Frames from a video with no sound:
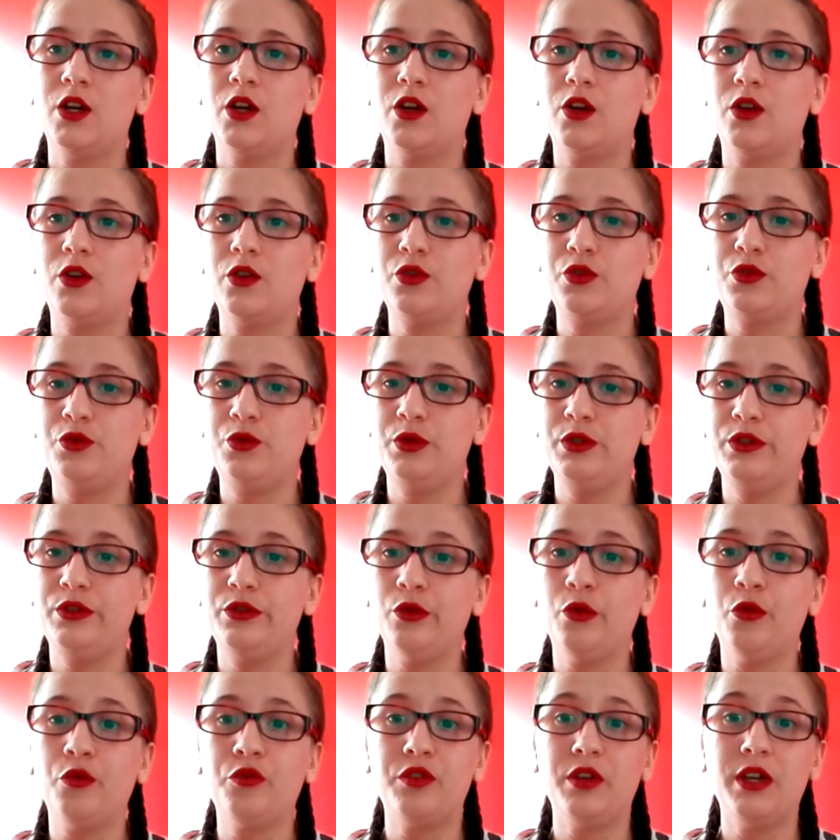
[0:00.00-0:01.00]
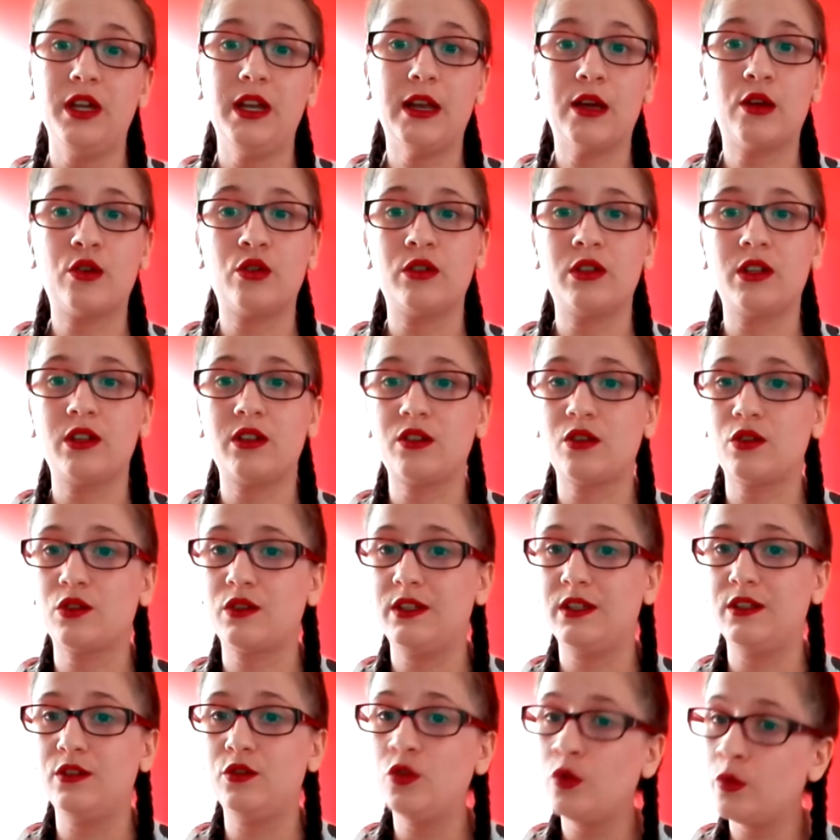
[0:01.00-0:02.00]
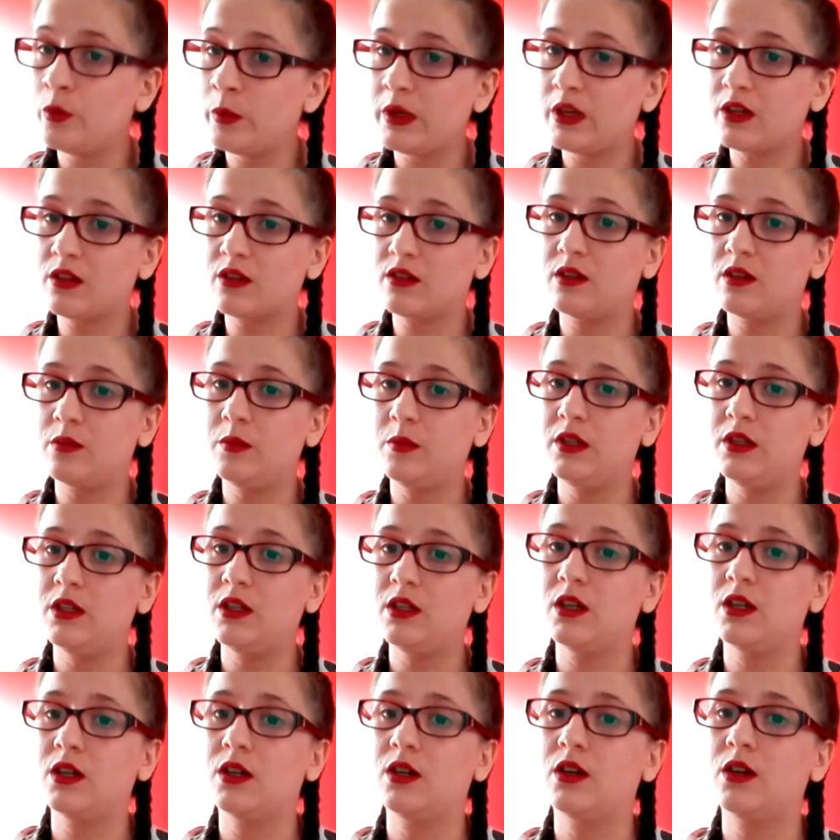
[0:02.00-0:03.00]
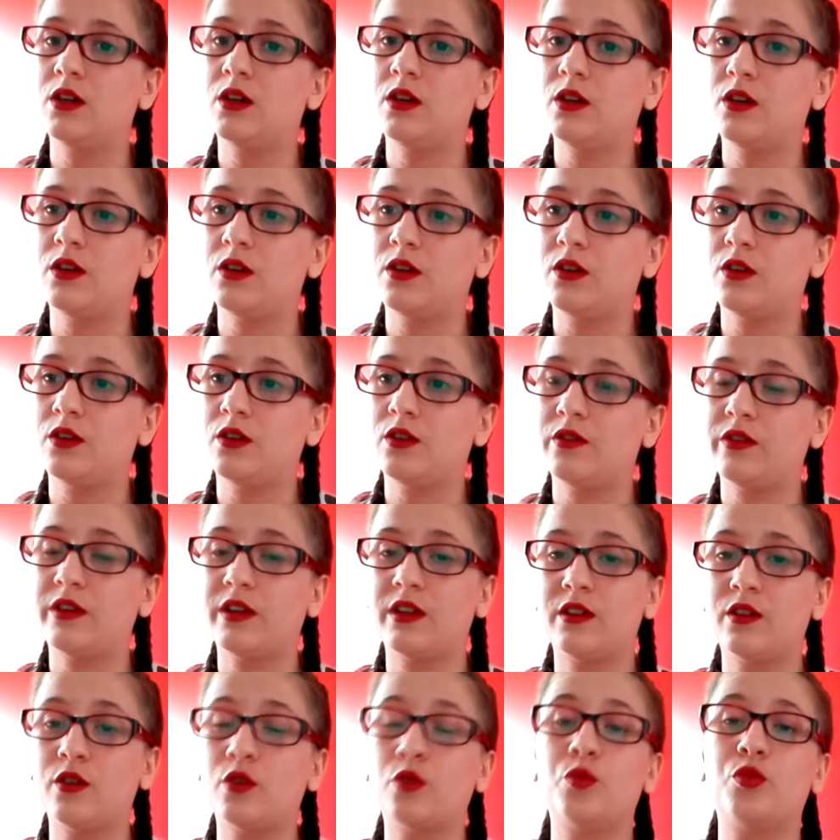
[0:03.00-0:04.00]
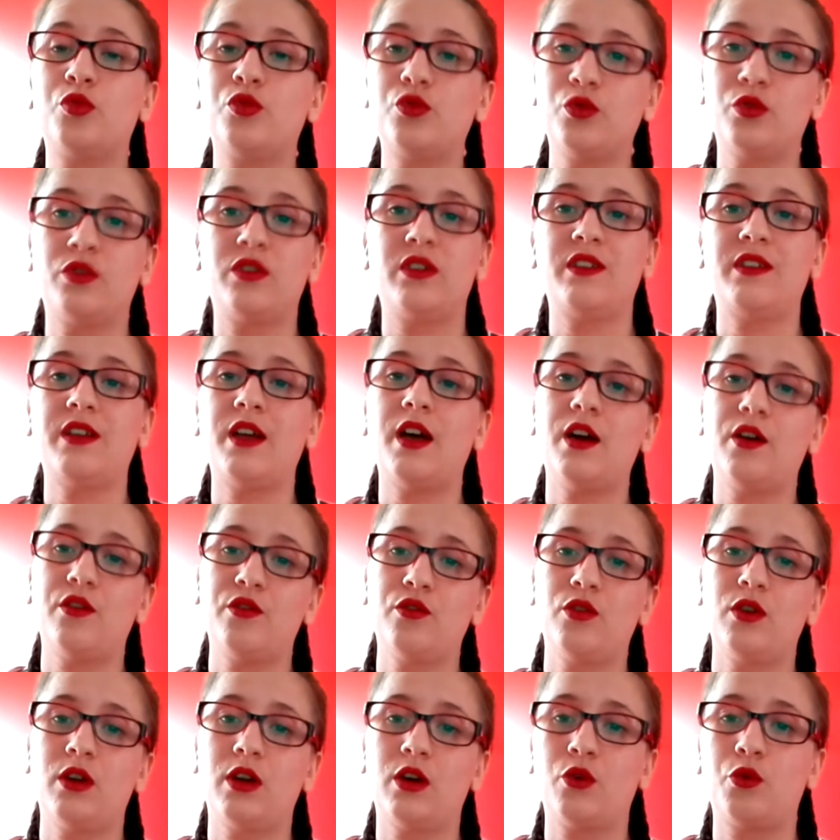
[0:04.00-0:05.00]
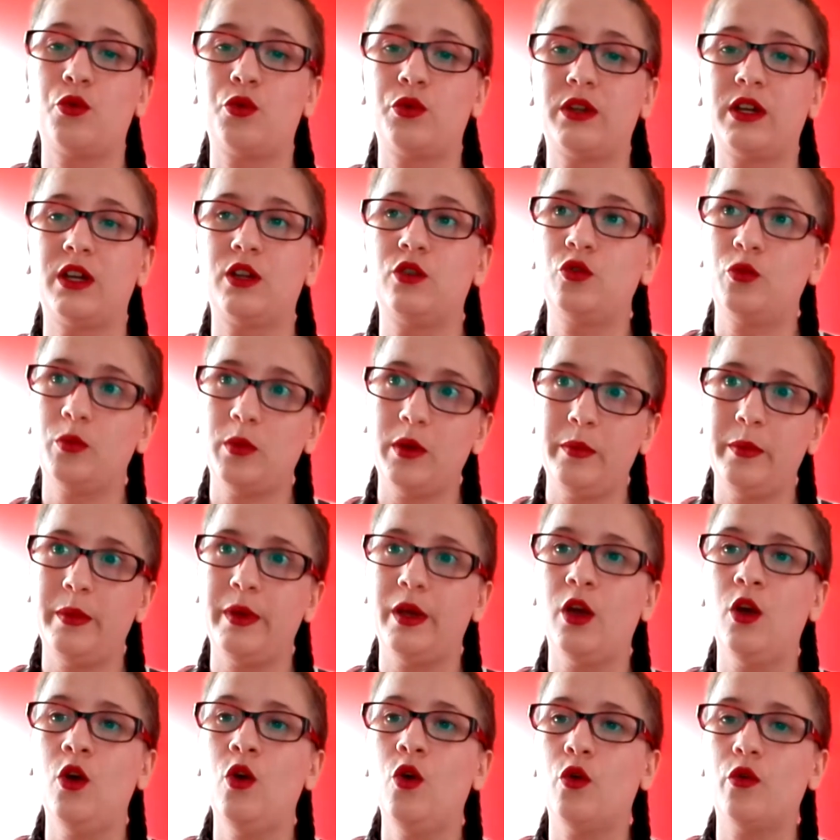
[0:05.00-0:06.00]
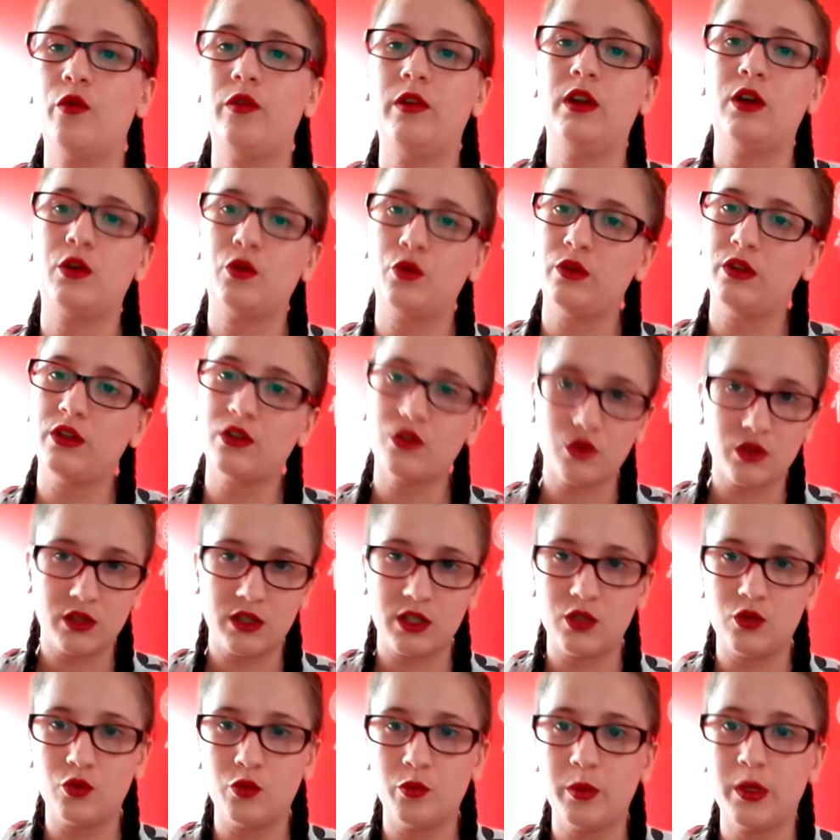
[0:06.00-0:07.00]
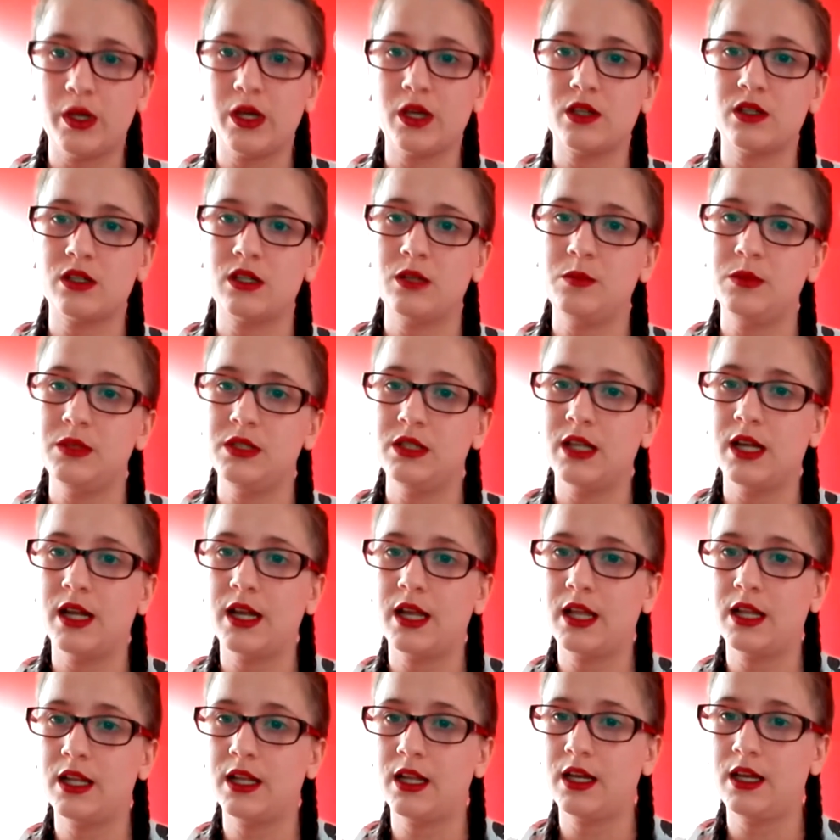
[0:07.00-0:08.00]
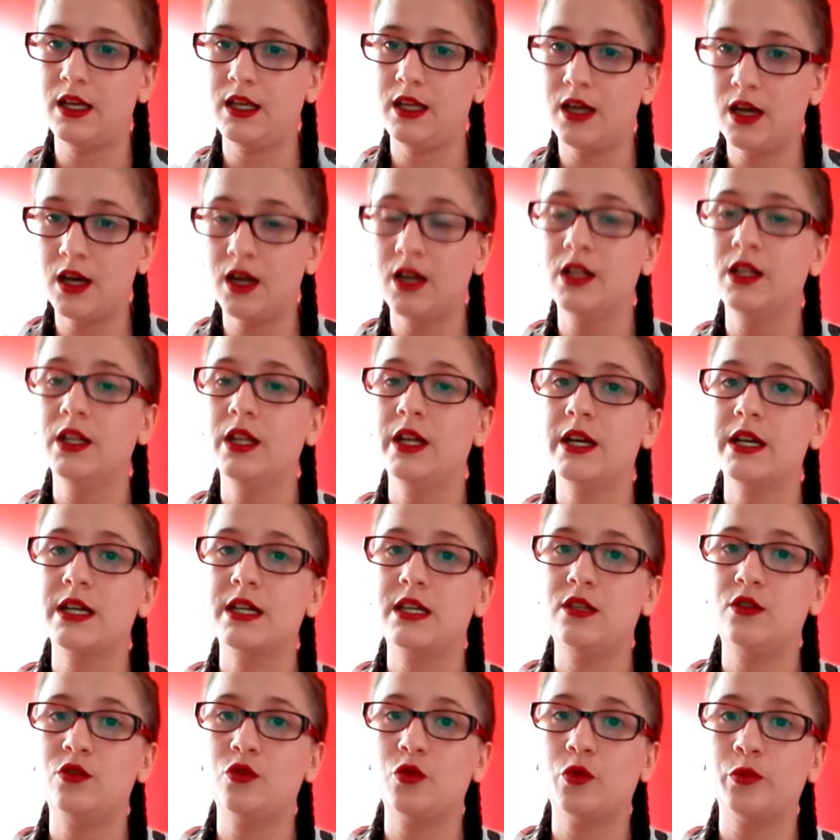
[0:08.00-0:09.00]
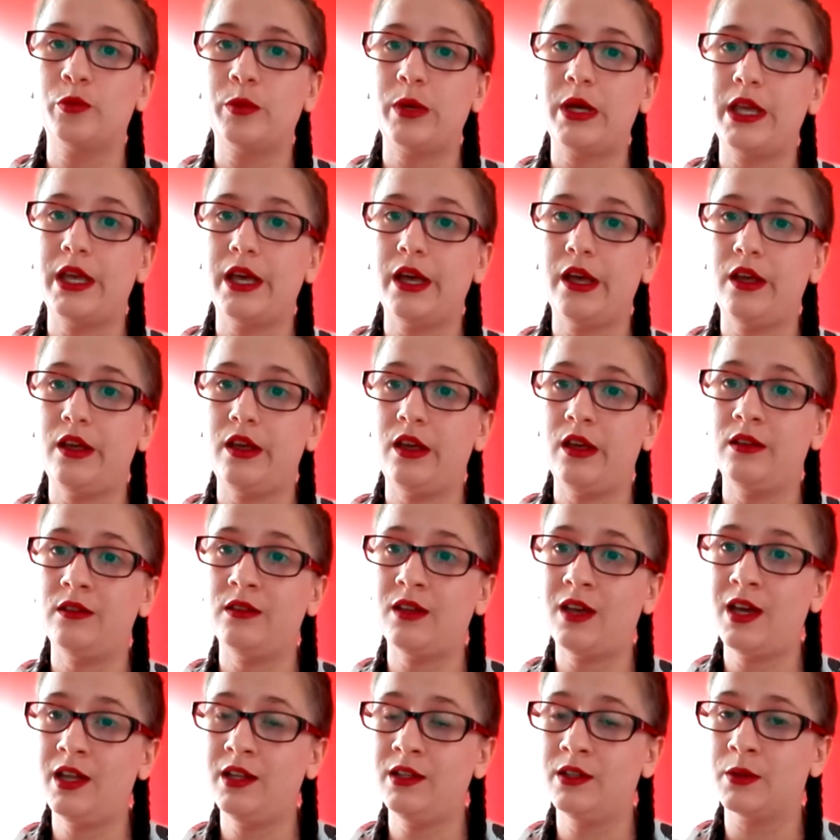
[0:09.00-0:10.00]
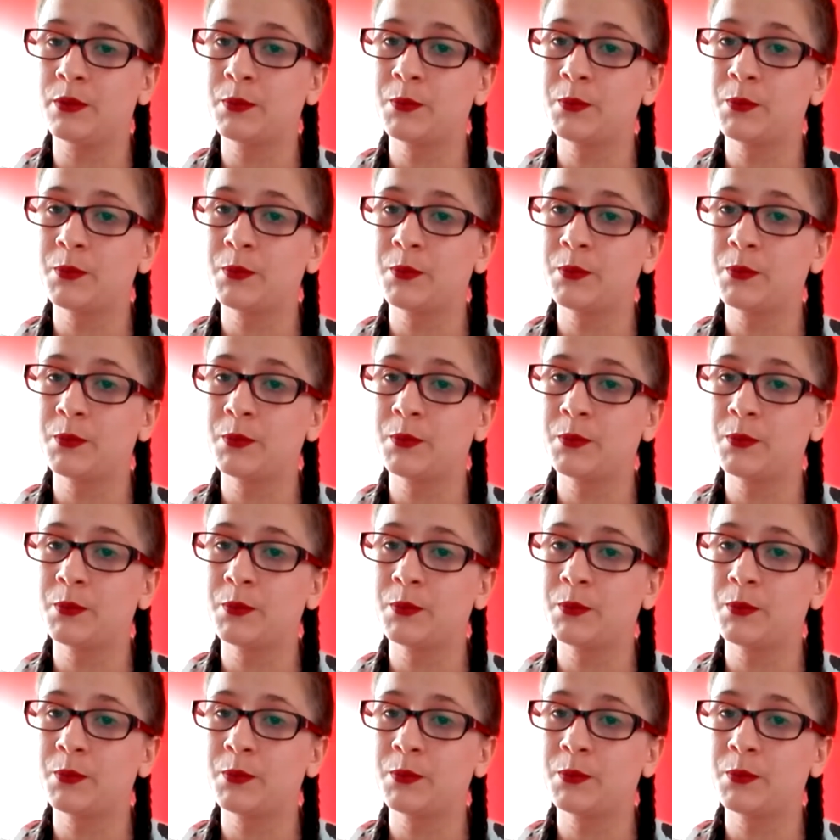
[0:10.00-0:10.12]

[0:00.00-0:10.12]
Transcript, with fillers: Ensuite, on fait la connaissance des deux meilleurs amis. enfin, non, plutôt ça c'est avant la rencontre avec Thomas, mais on fait la connaissance des deux meilleurs amis d'Alaïa qui sont Maya et Ethan.